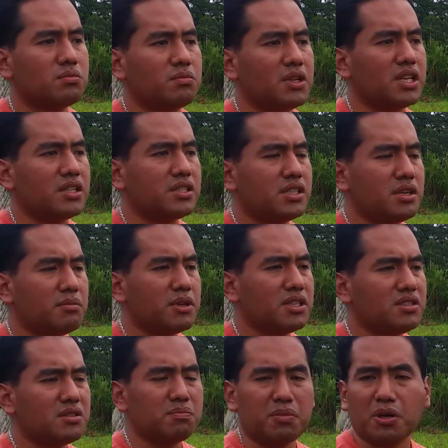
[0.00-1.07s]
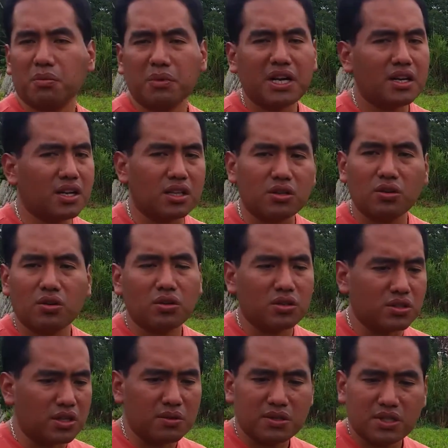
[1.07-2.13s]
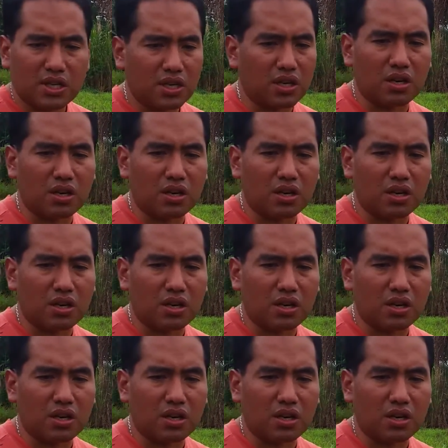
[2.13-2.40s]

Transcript: milisiemens, pero más que todo debe estar